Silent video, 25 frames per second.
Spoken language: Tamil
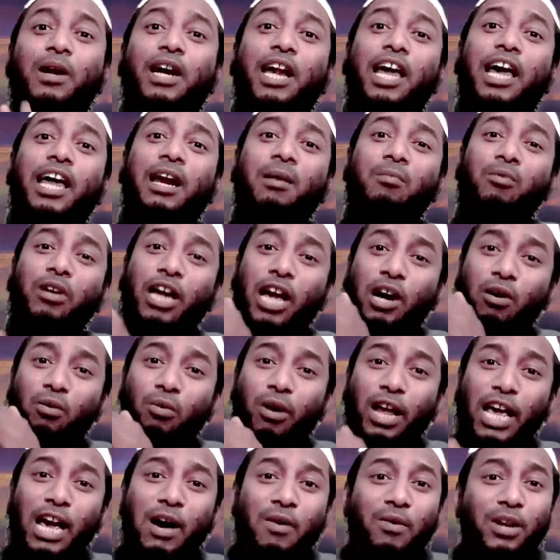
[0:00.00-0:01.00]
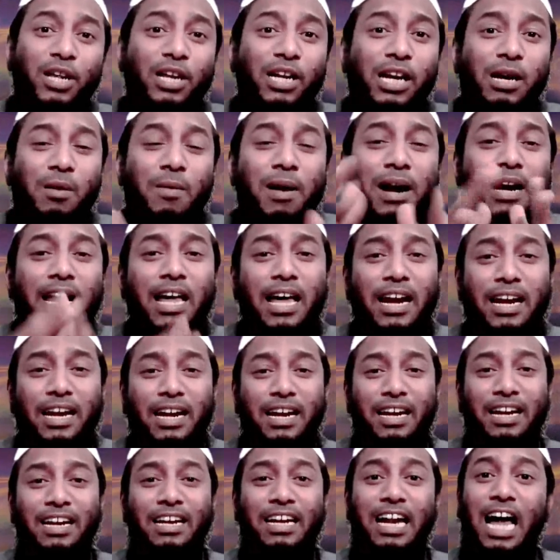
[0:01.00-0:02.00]
மணி நேரமும் என் கூடயே அவர் இருக்க மாட்டாரு
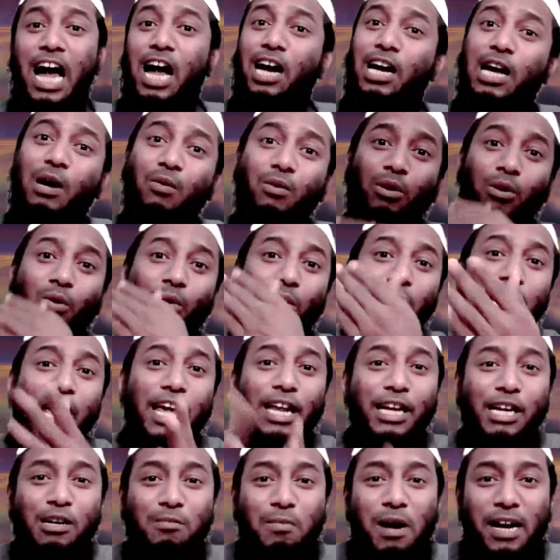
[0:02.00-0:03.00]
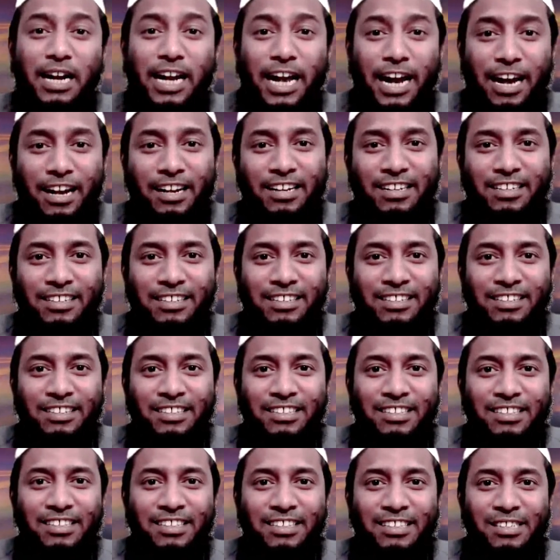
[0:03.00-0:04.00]
நான் அவரு கூட இருக்க மாட்டேன்
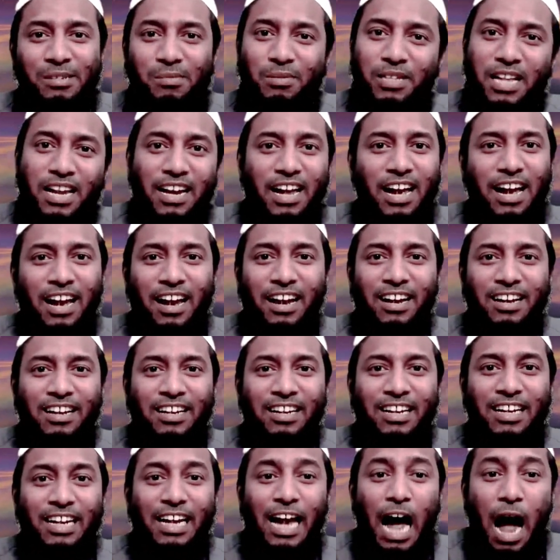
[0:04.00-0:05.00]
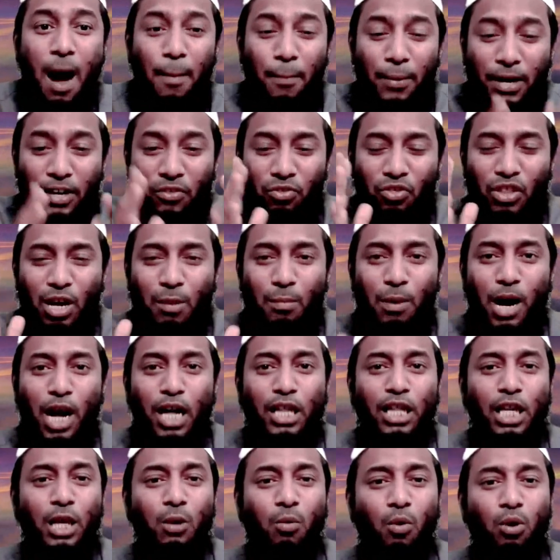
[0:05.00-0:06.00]
அப்படிதானே அப்ப இந்த
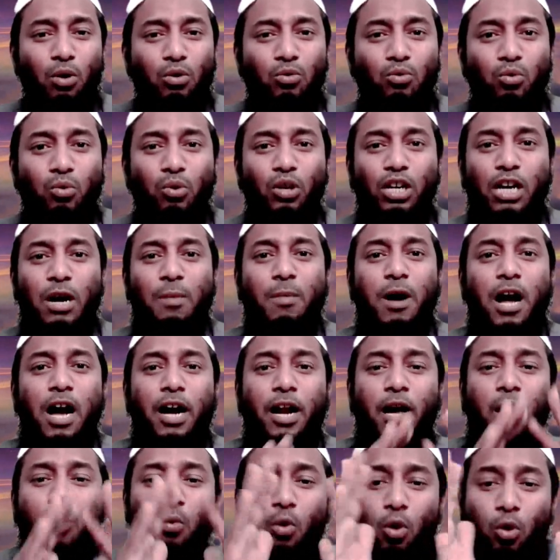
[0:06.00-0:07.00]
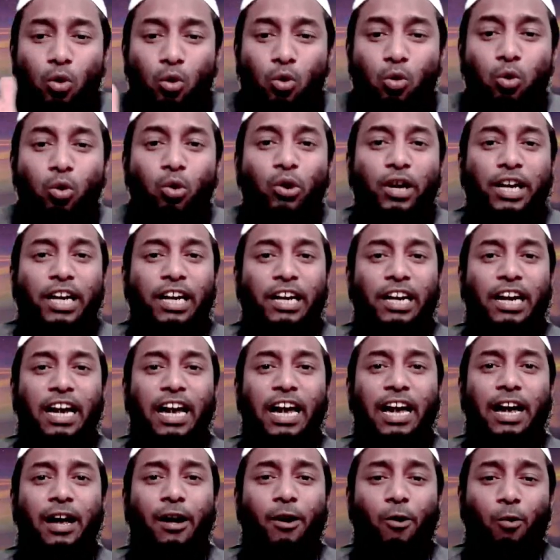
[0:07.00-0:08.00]
மாதிரி ஒரு சுருக்கமான ஒரு குறுகிய
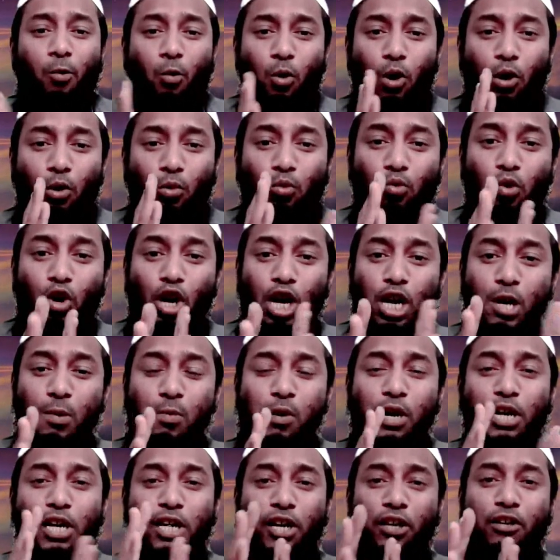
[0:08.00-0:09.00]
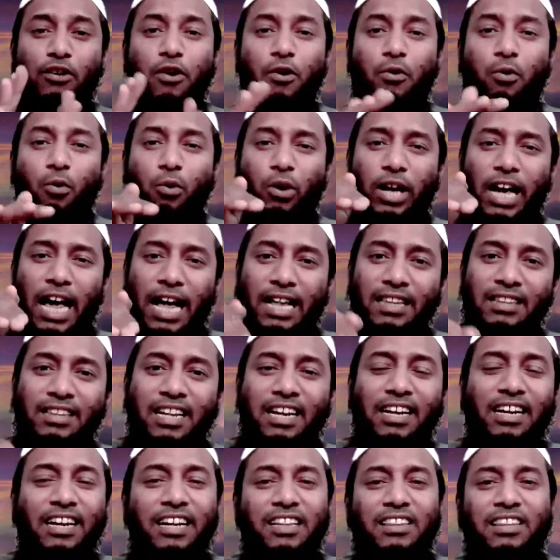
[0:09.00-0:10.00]
ஒரு தொடர்புகள் இருக்கக்கூடிய அந்த
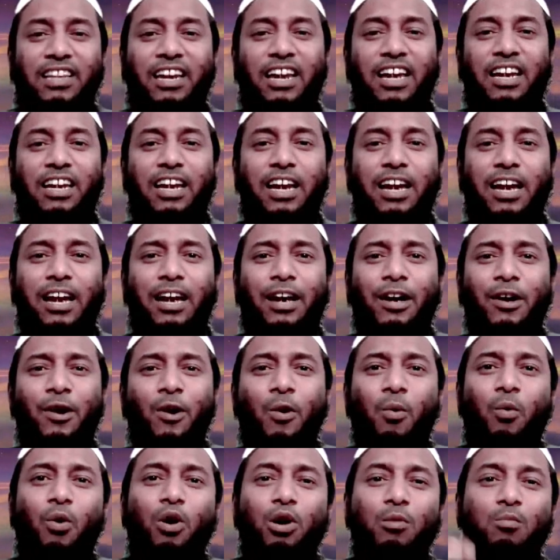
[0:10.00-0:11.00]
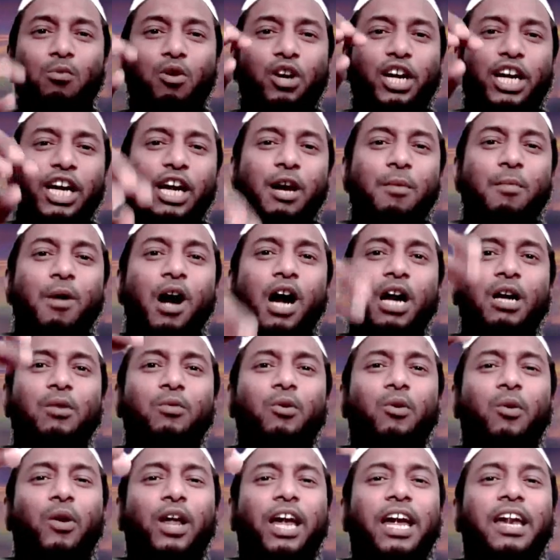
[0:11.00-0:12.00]
இடத்திலேயே ஒரு
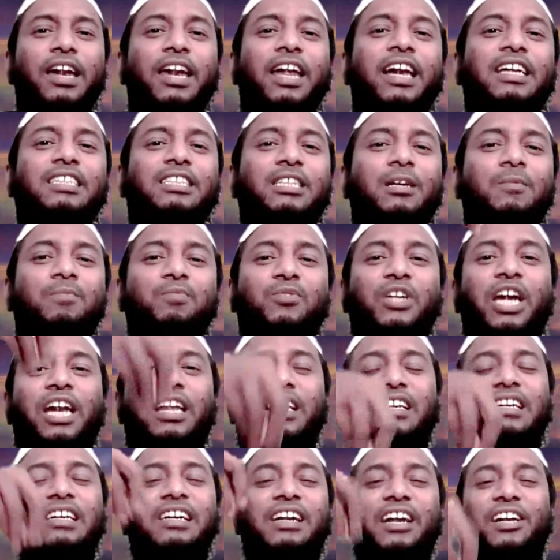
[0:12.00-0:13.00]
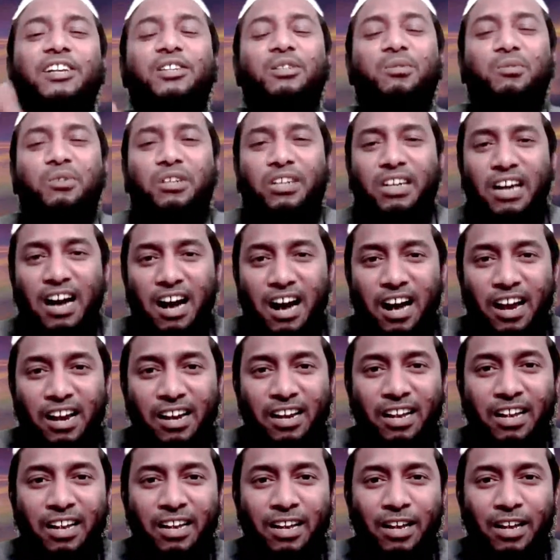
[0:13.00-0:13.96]
முக்கியமானவருடைய நேசம் எனக்கு கிடைத்து விட்டால்